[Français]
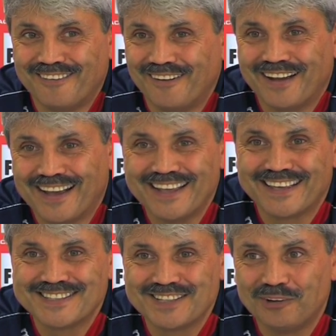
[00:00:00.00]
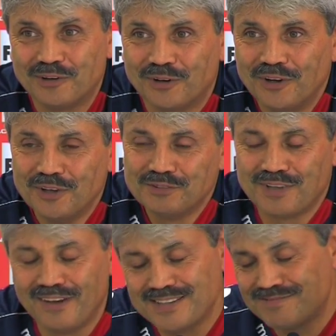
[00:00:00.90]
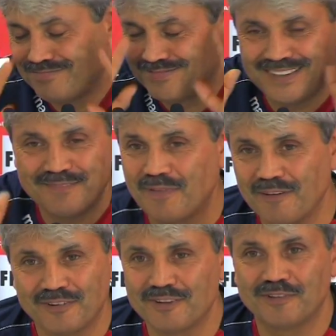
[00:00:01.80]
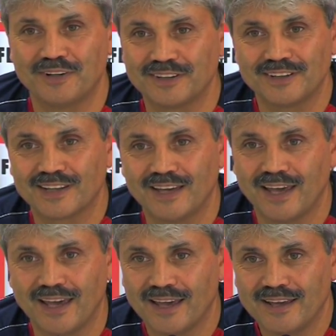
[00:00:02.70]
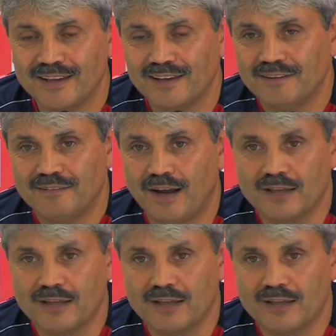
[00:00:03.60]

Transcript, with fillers: bon, on a gagné 4-0. Donc vous savez, c'est parfois il faut être très voilà,